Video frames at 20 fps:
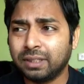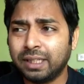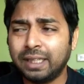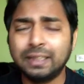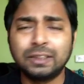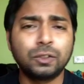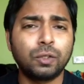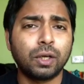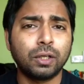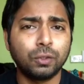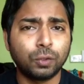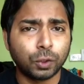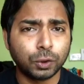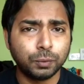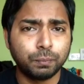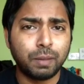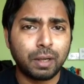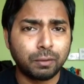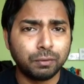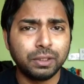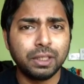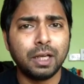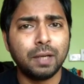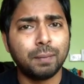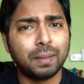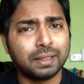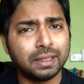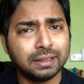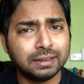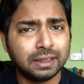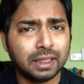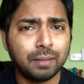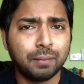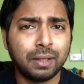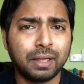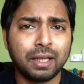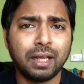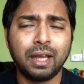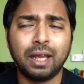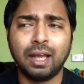রিলিজ করার দশ বারো দিনের মাথায়
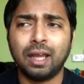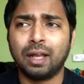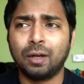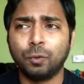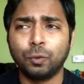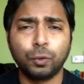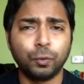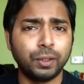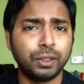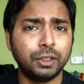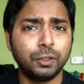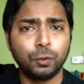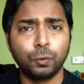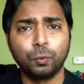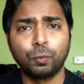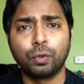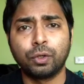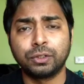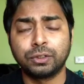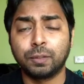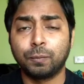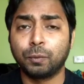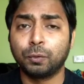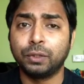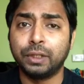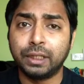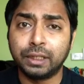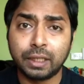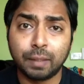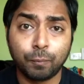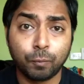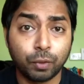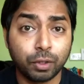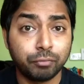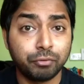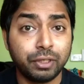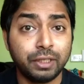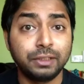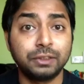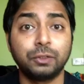সিনেমাটা অ্যারাউন্ড টোয়েন্টি টু ক্রোর্সের মতো ইনকাম করে
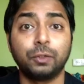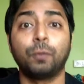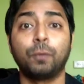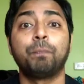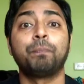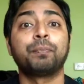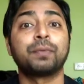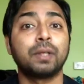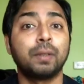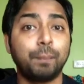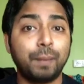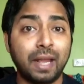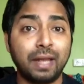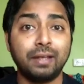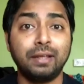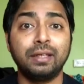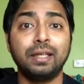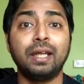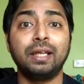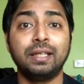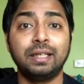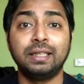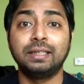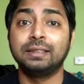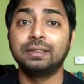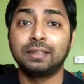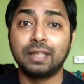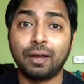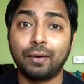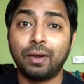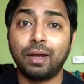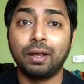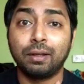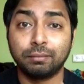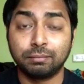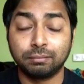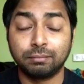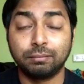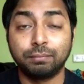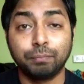ফেলেছিল প্যান ইন্ডিয়া রিলিজ দেওয়া
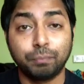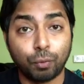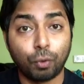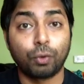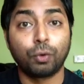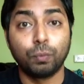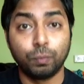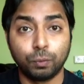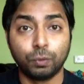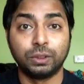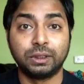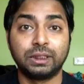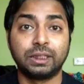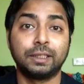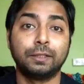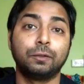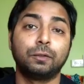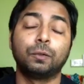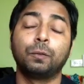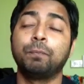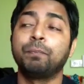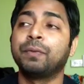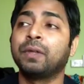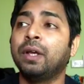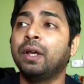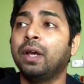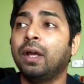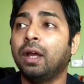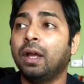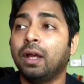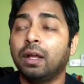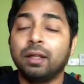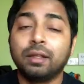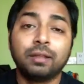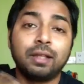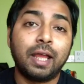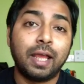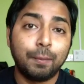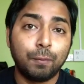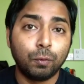পর বড় বলছি কিন্তু
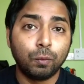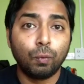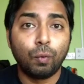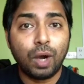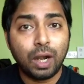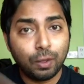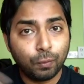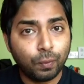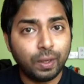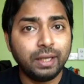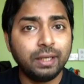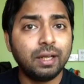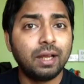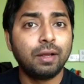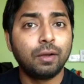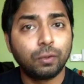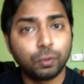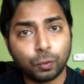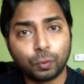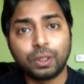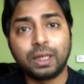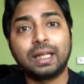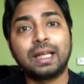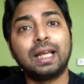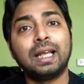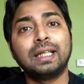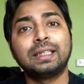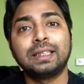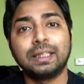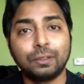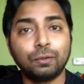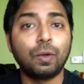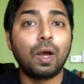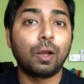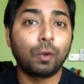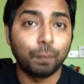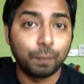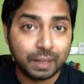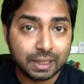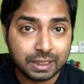এবং ওয়ার্ল্ড ওয়াইড টোটাল কালেকশন তো
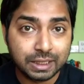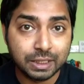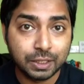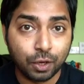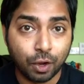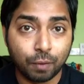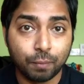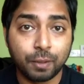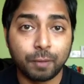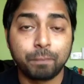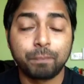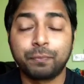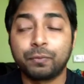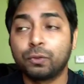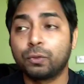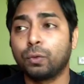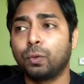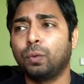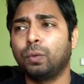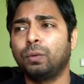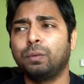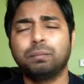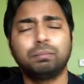আরও বেশিই হবে সো